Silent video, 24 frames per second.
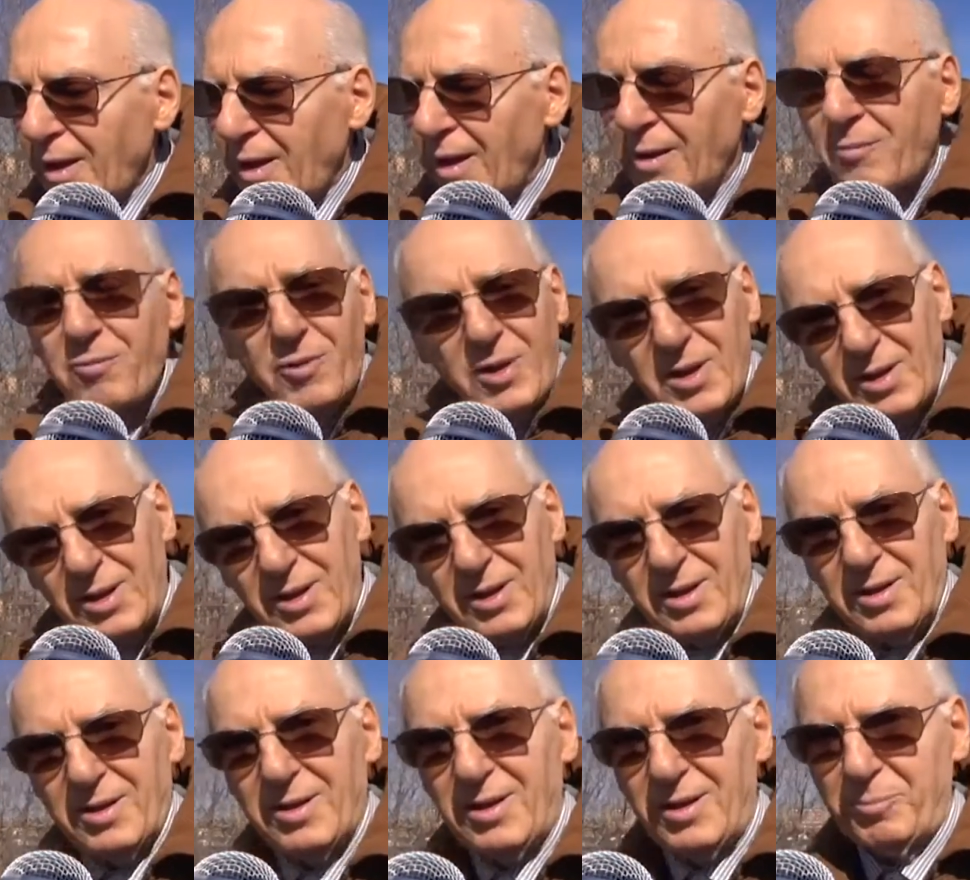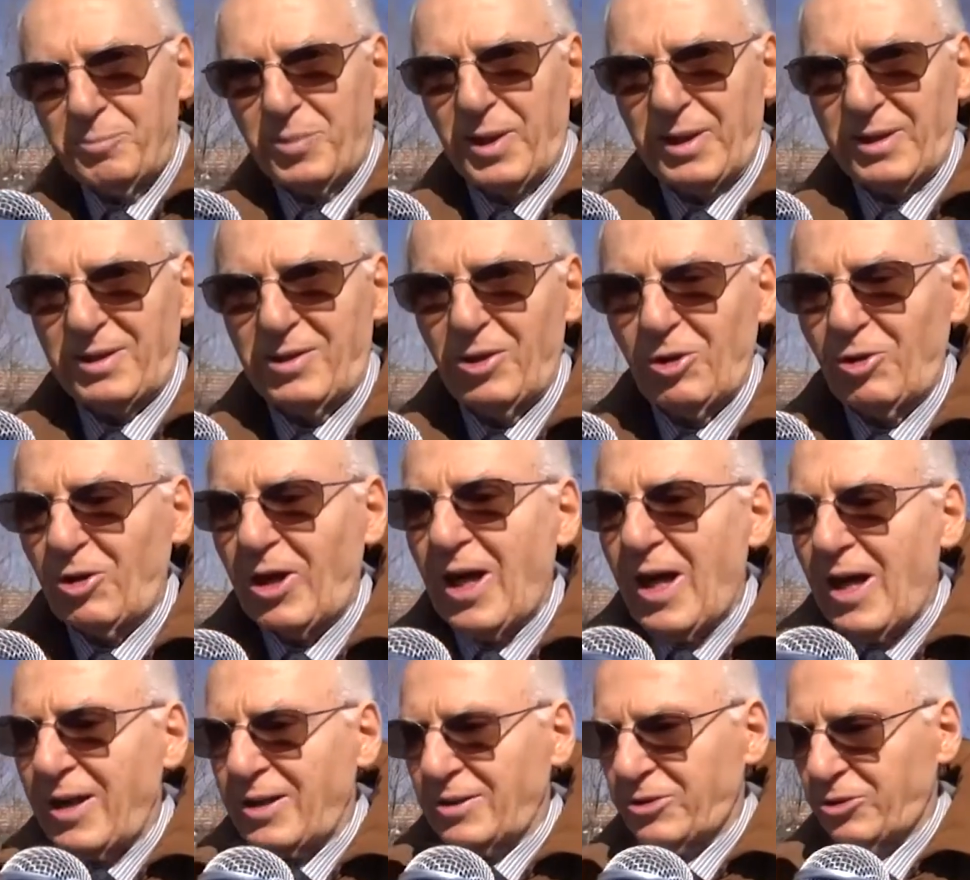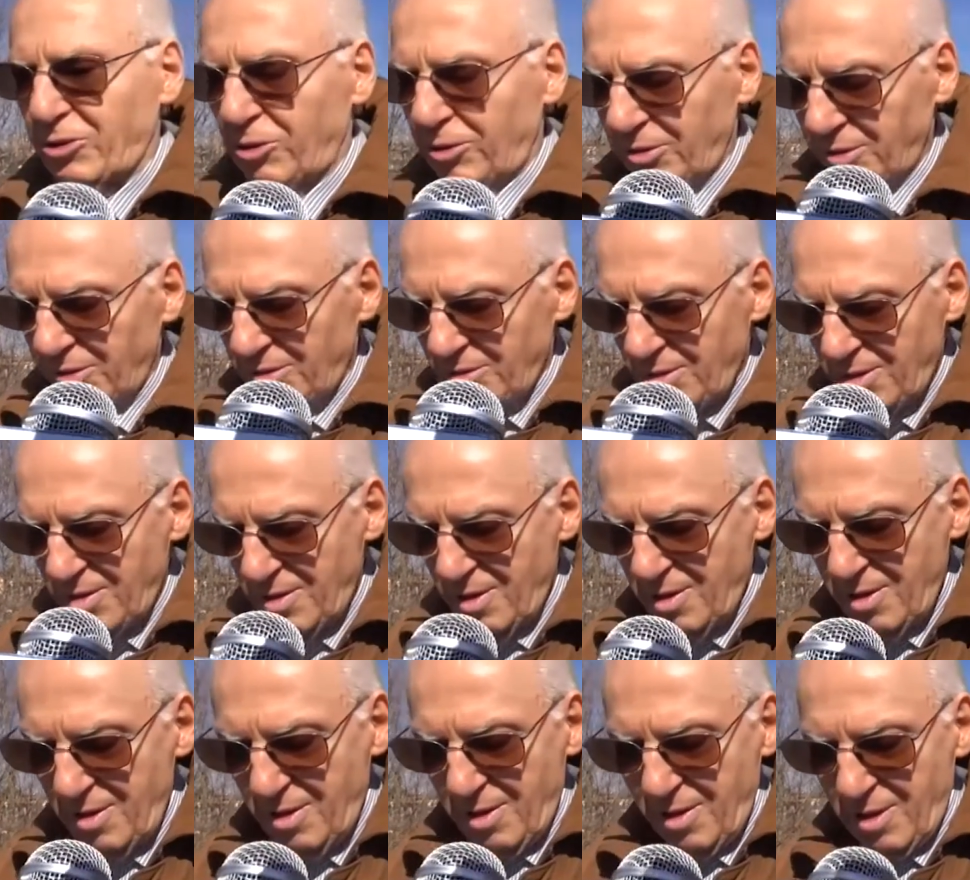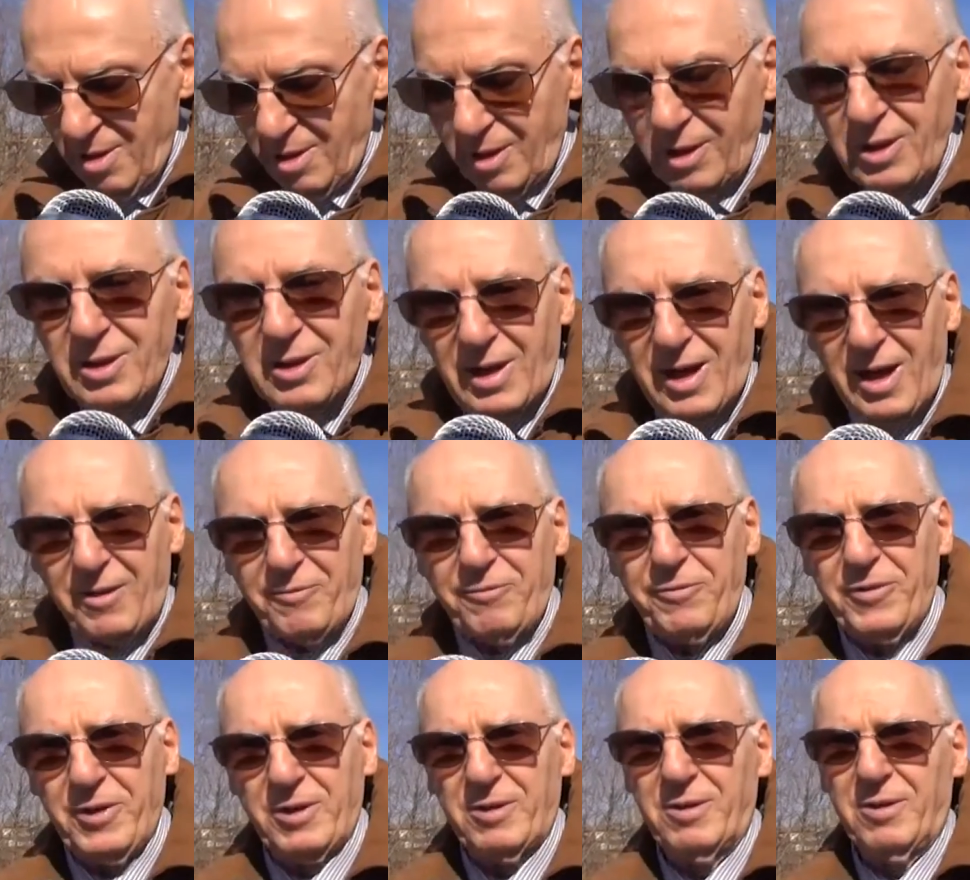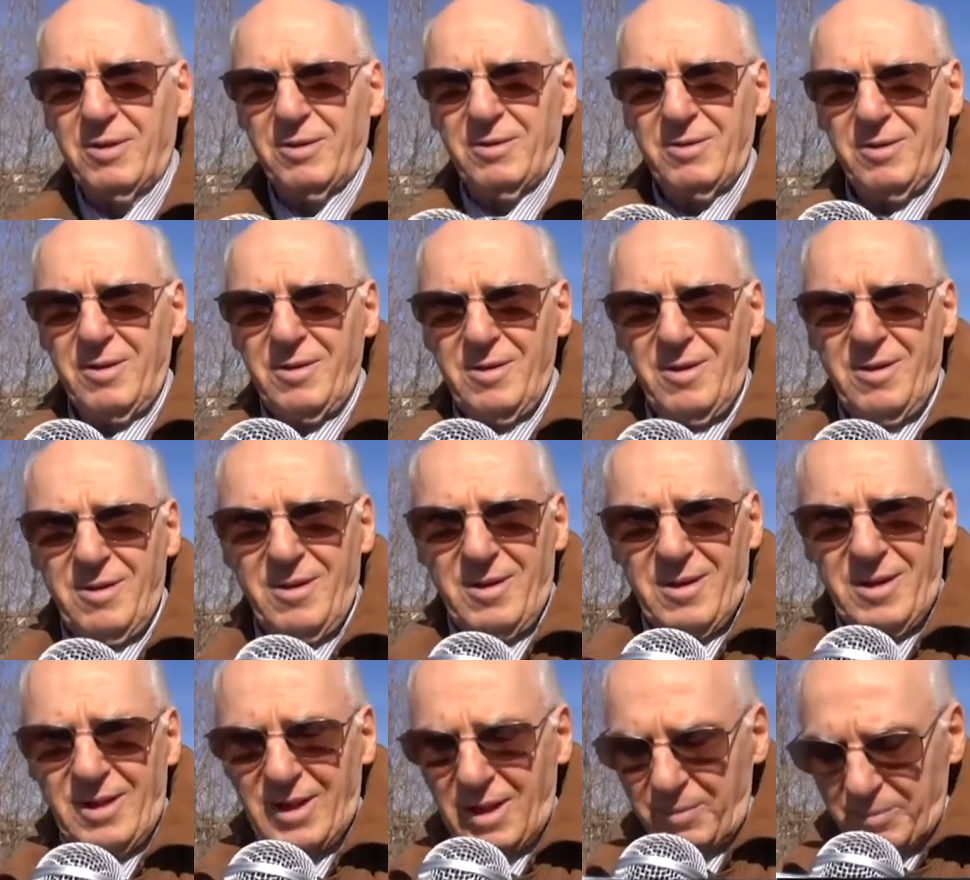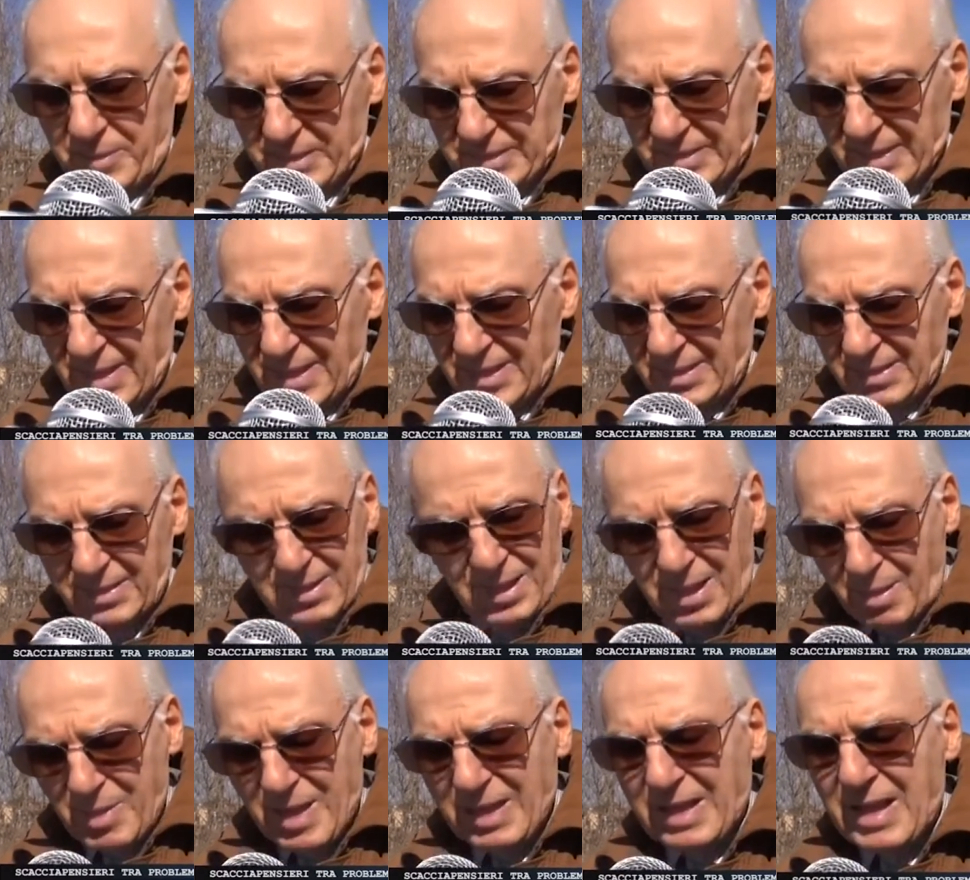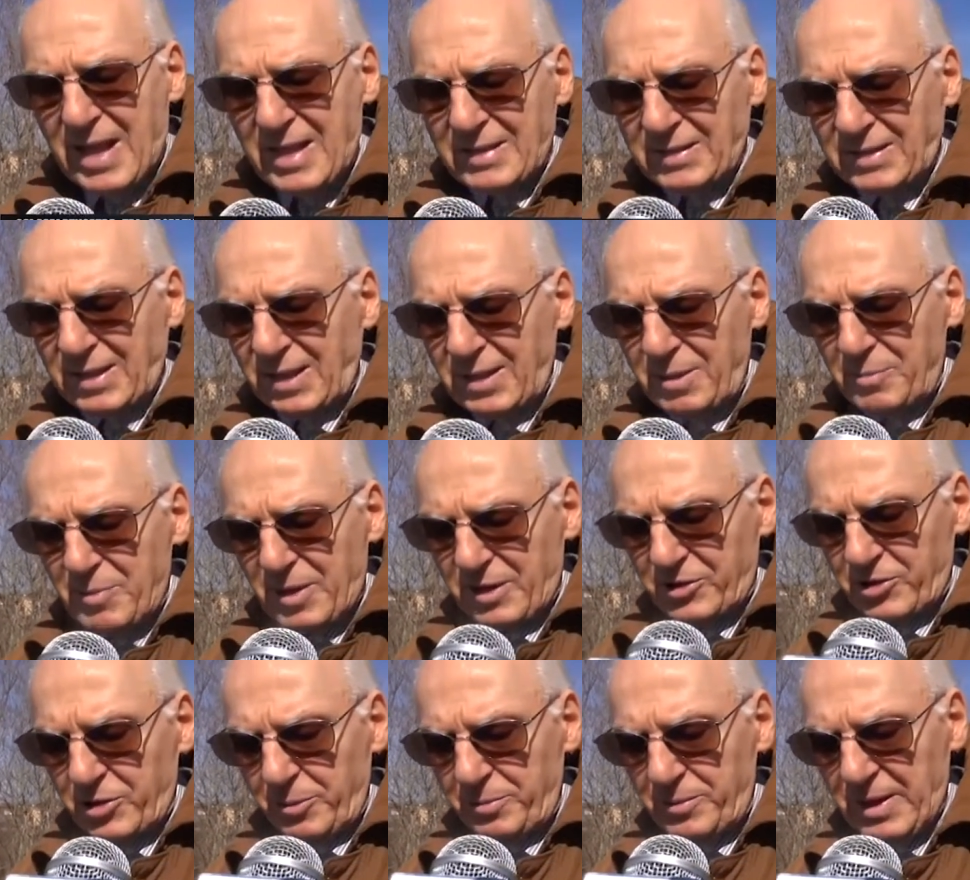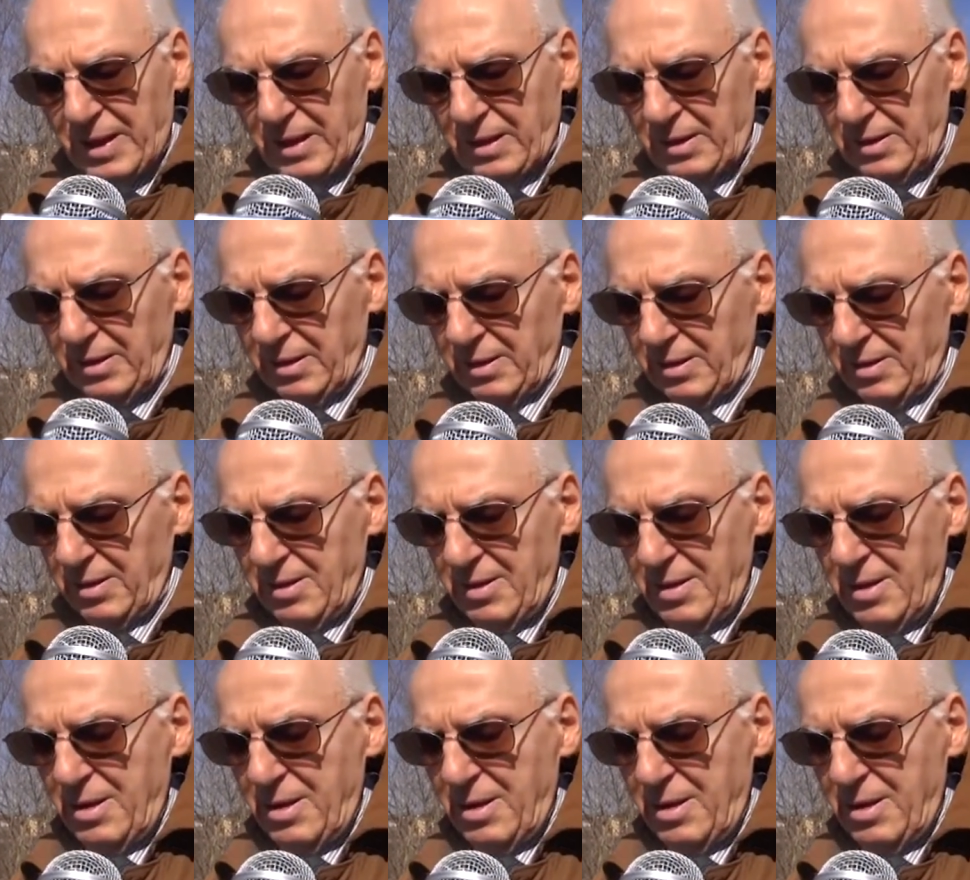E quindi in particolare sono il traffico, la, presenza, la mancanza di marciapiedi,